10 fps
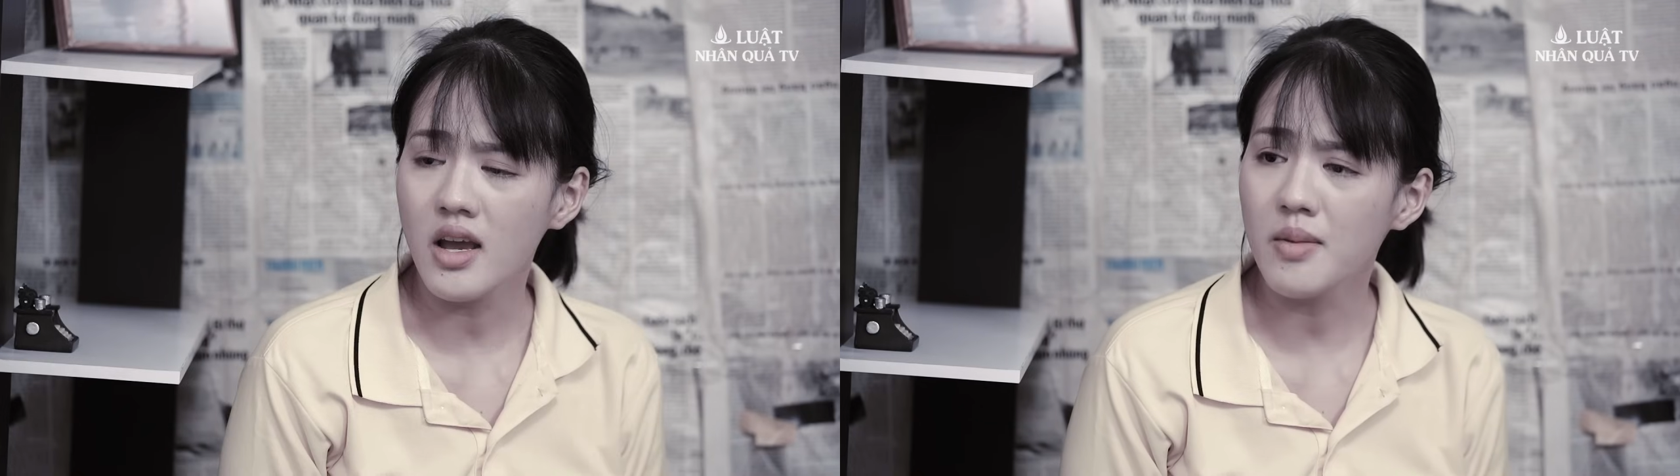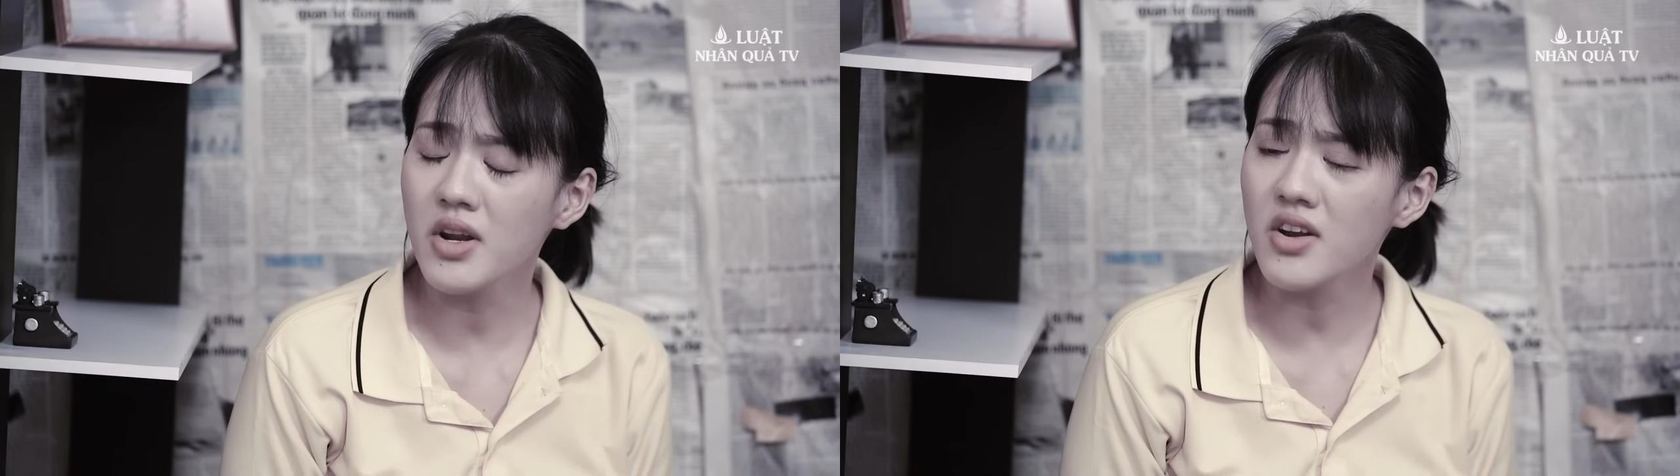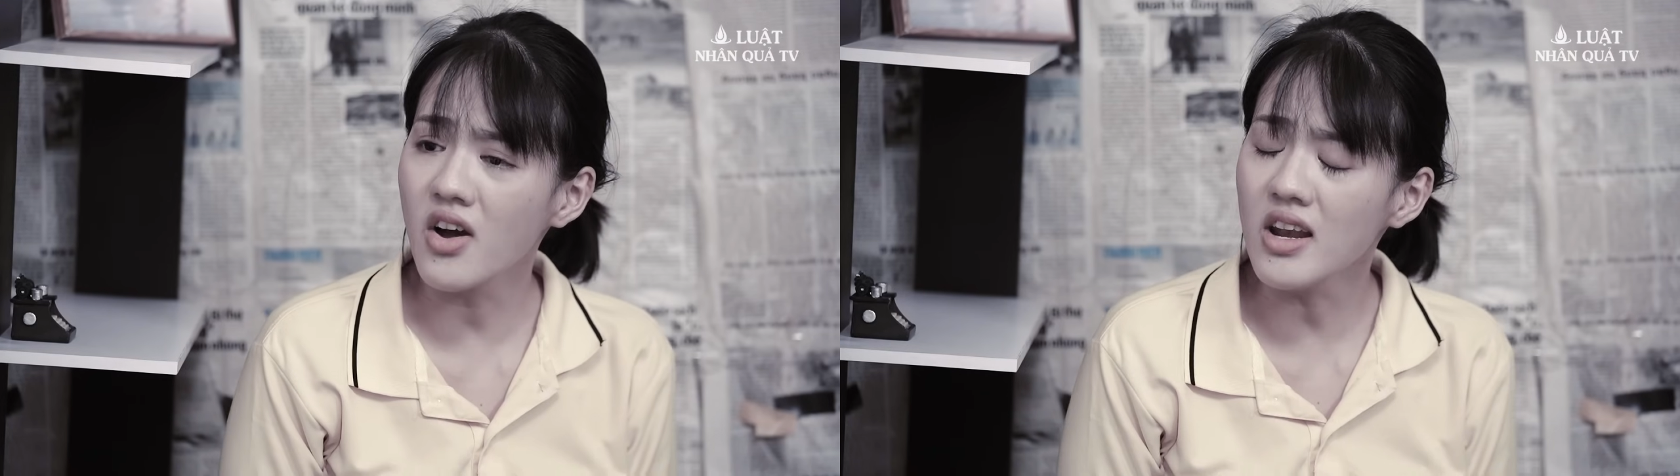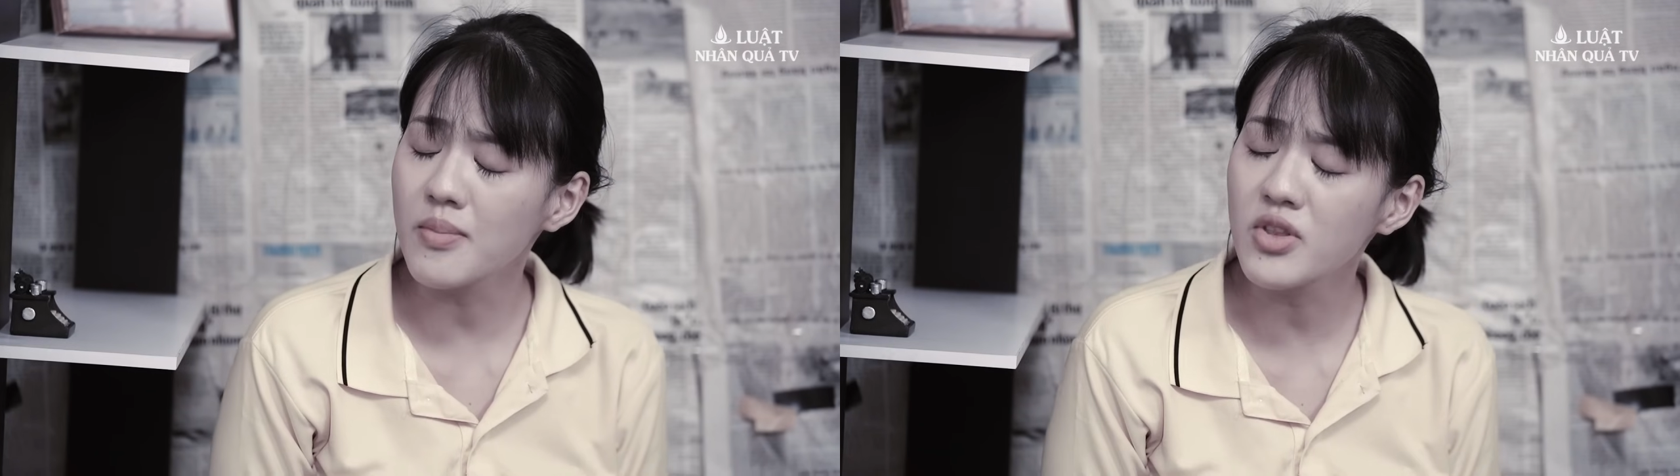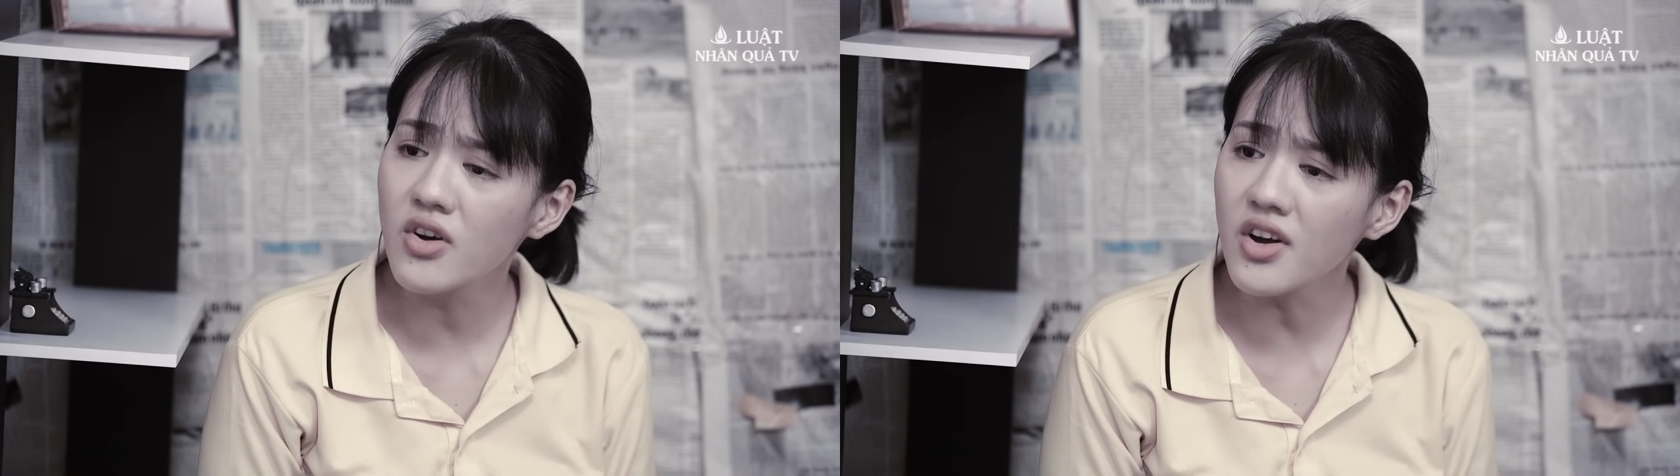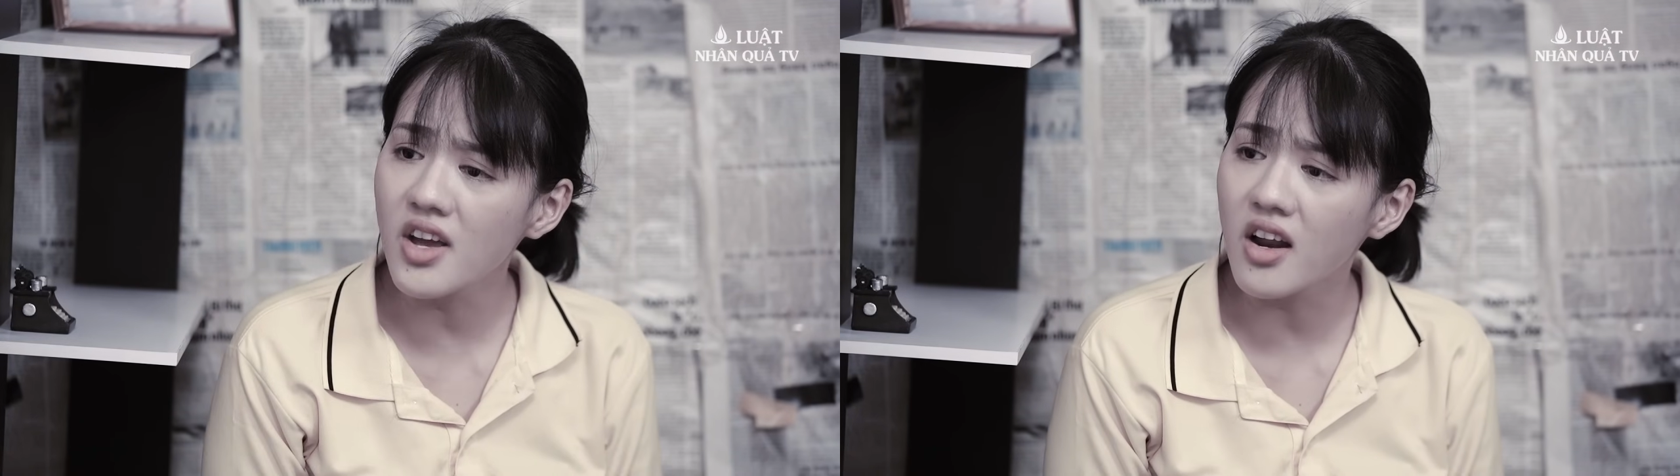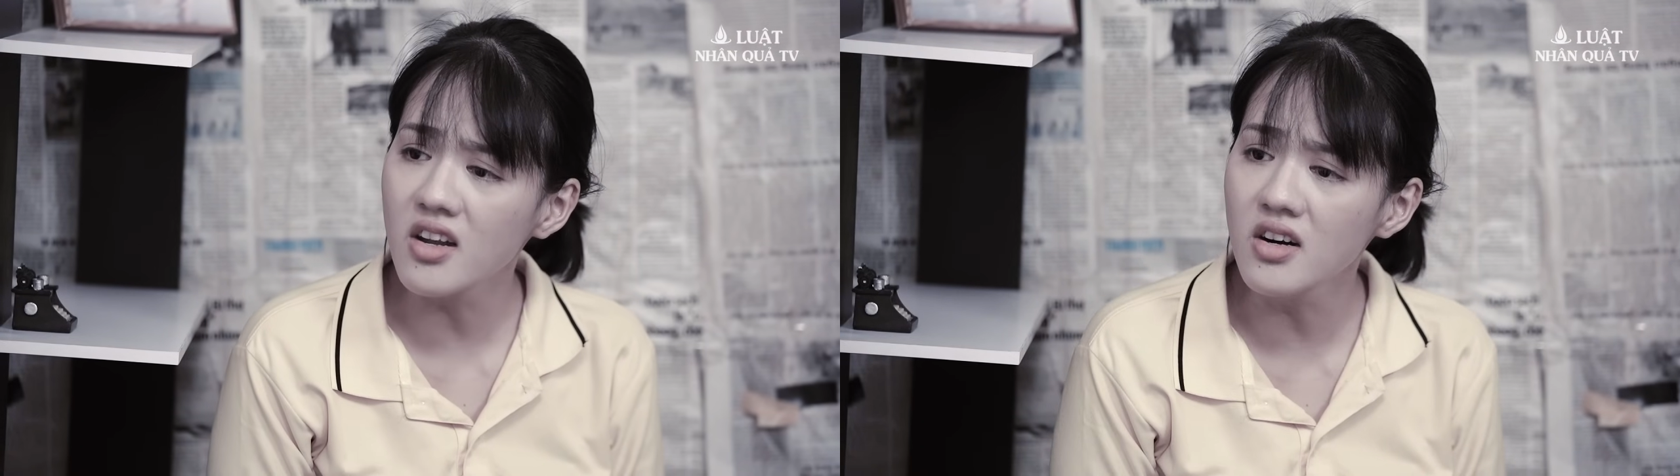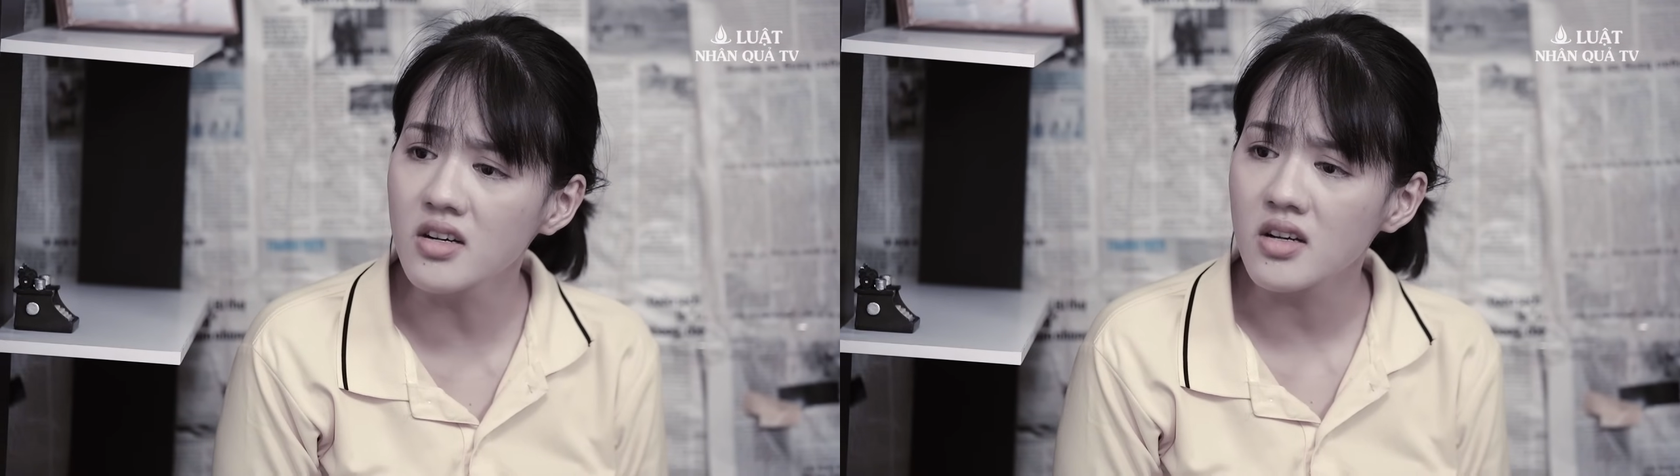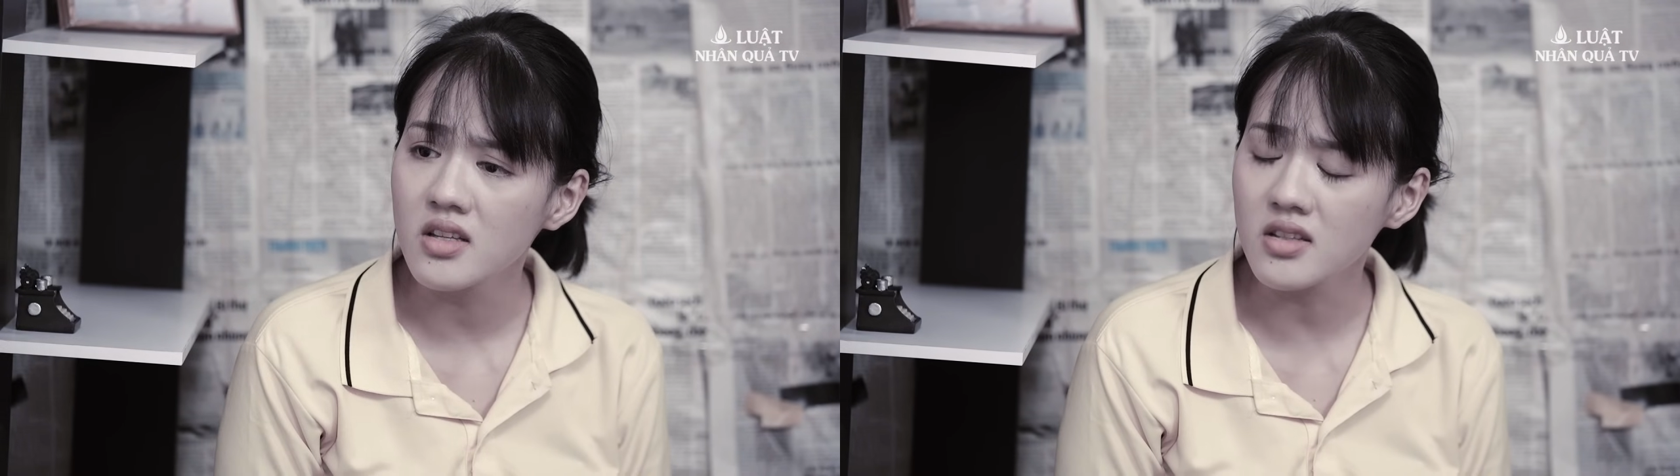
Em đã nói là em chưa có nhận lương.